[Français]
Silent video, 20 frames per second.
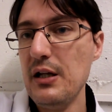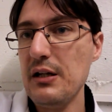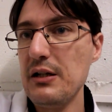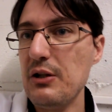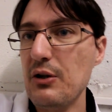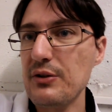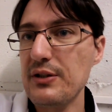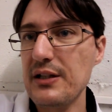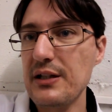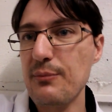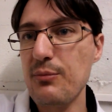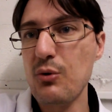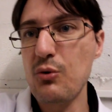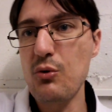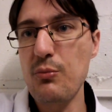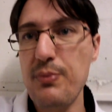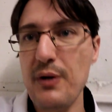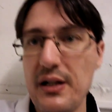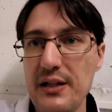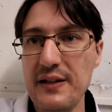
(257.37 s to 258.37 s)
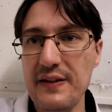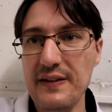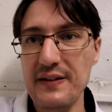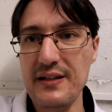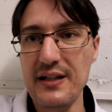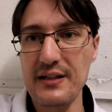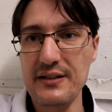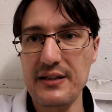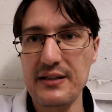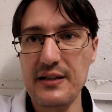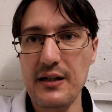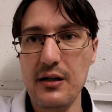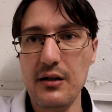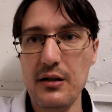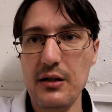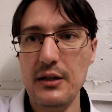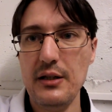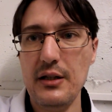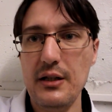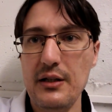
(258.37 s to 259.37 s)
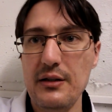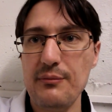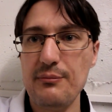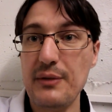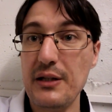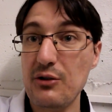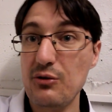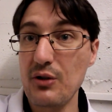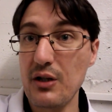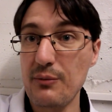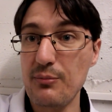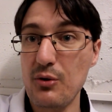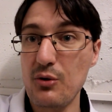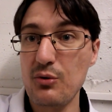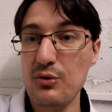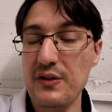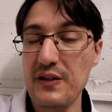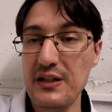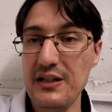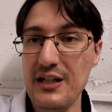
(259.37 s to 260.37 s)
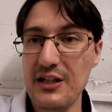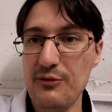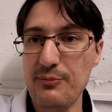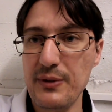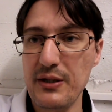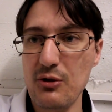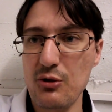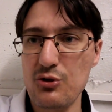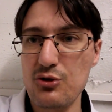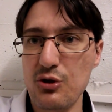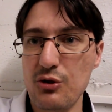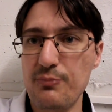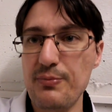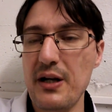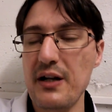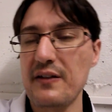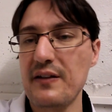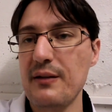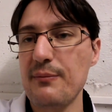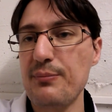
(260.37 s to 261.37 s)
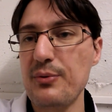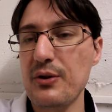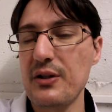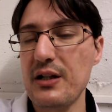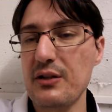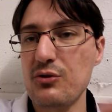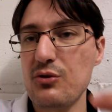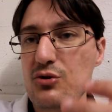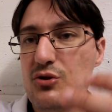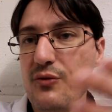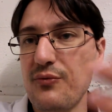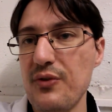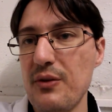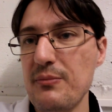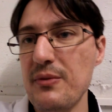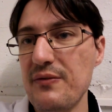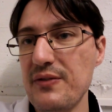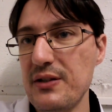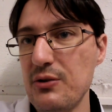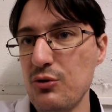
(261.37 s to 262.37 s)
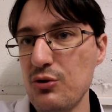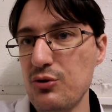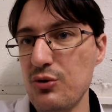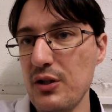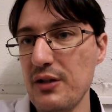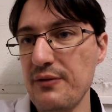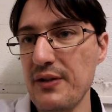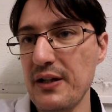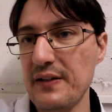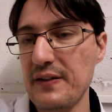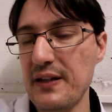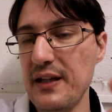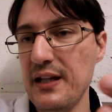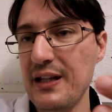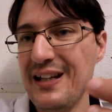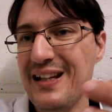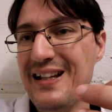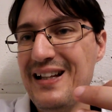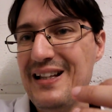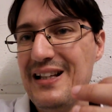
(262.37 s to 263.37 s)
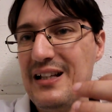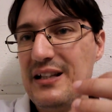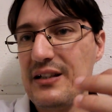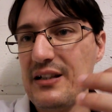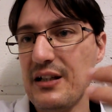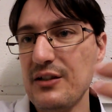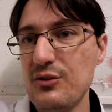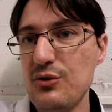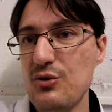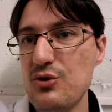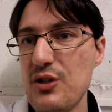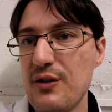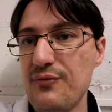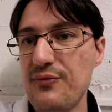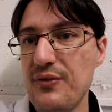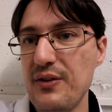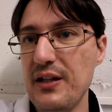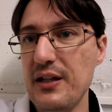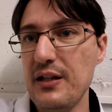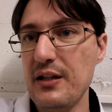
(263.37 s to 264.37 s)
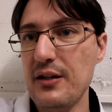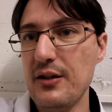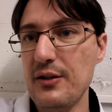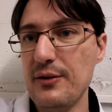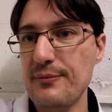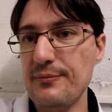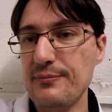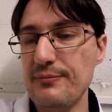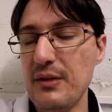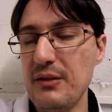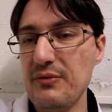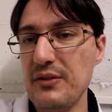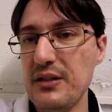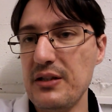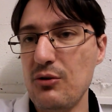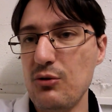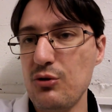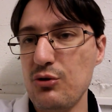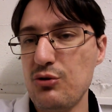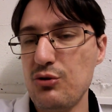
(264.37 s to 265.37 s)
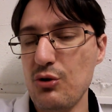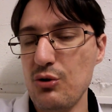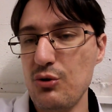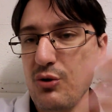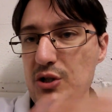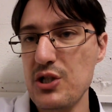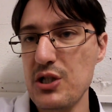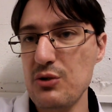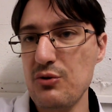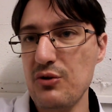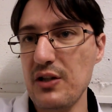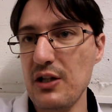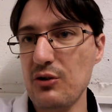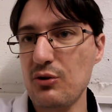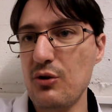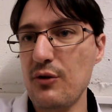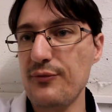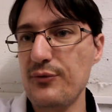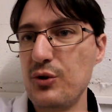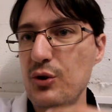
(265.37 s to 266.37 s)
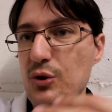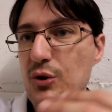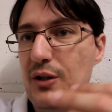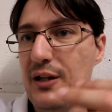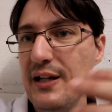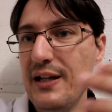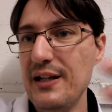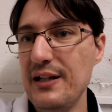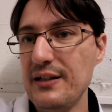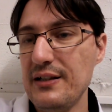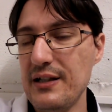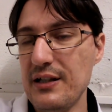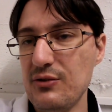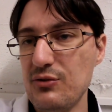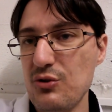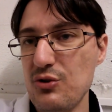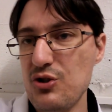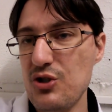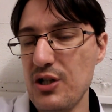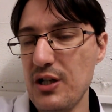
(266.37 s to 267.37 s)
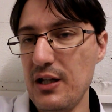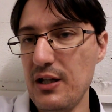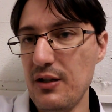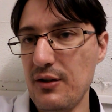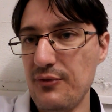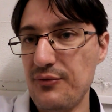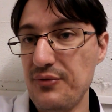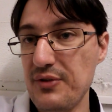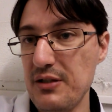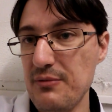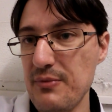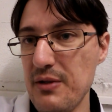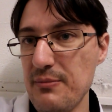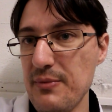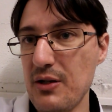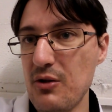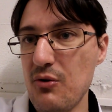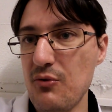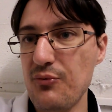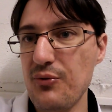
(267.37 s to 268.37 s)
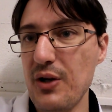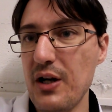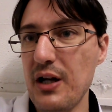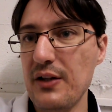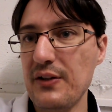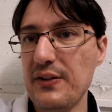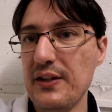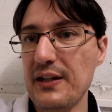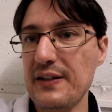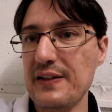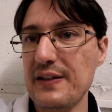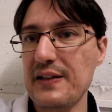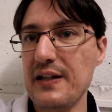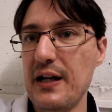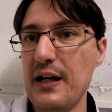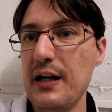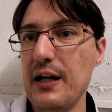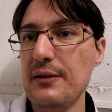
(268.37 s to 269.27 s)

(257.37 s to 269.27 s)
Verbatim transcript: Là, on en a beaucoup parlé ces derniers temps, mais il serait bon aussi d'expliquer autre chose. Par exemple, quand je fais mes vidéos sur les vaccins, quand j'ai fait mes vidéos sur l'origine du SARS-CoV-2, quand j'ai euh, filmé mes conférences, etc.,